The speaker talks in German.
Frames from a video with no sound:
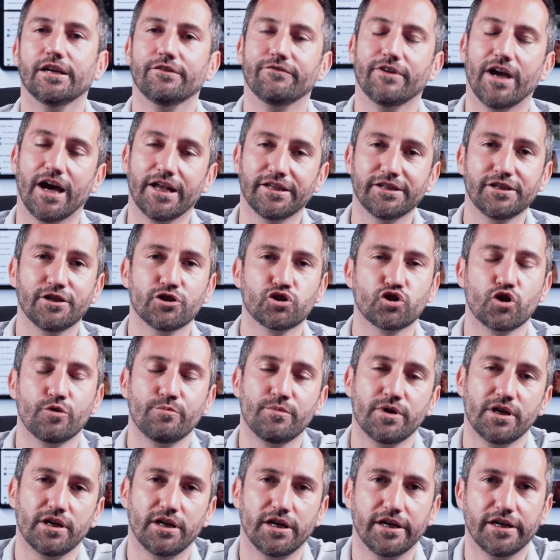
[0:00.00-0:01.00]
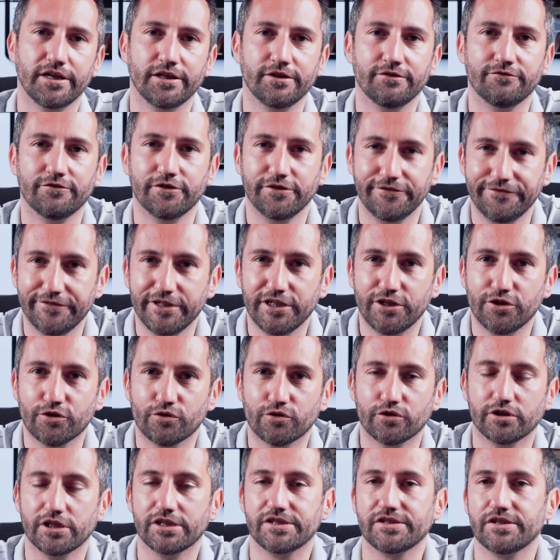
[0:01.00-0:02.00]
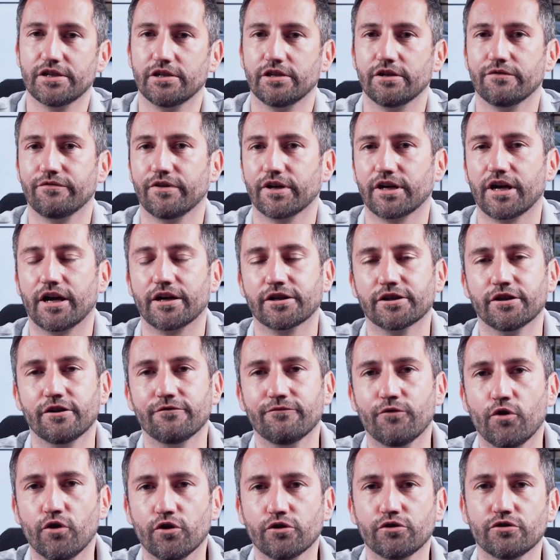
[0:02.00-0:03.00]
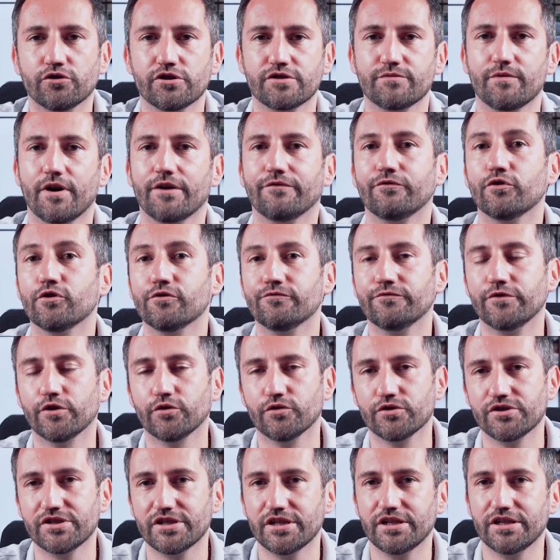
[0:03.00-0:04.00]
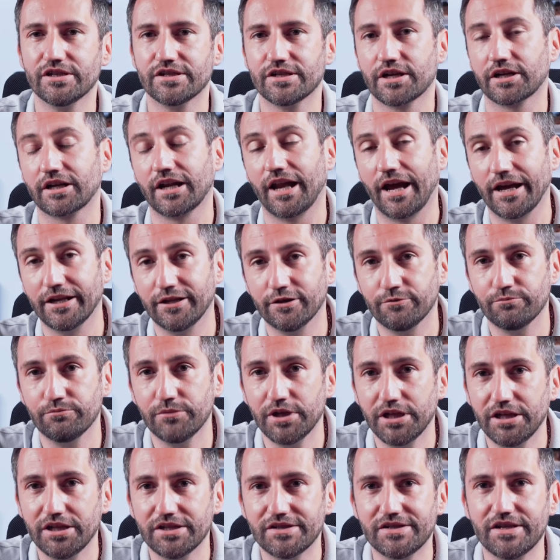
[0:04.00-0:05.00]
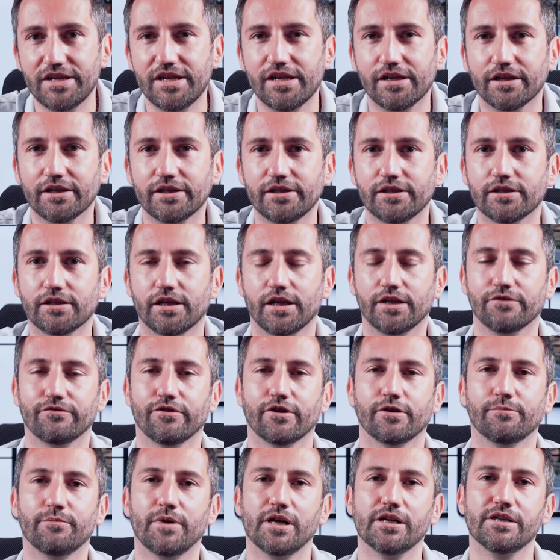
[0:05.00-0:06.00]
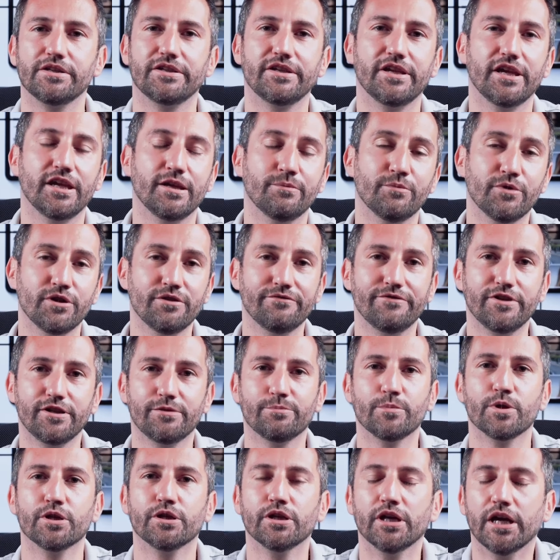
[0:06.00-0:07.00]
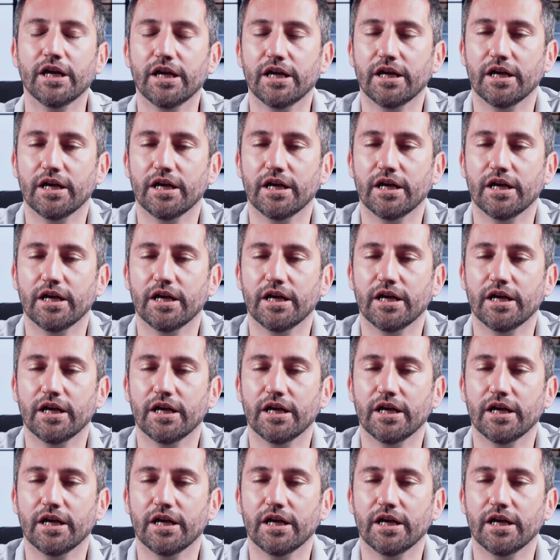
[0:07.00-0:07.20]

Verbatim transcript: Wir hatten ja schon mal ein Video jetzt in den vergangenen Wochen und zwar wollen wir uns in dieser kleinen Miniserie einfach mal Themen widmen,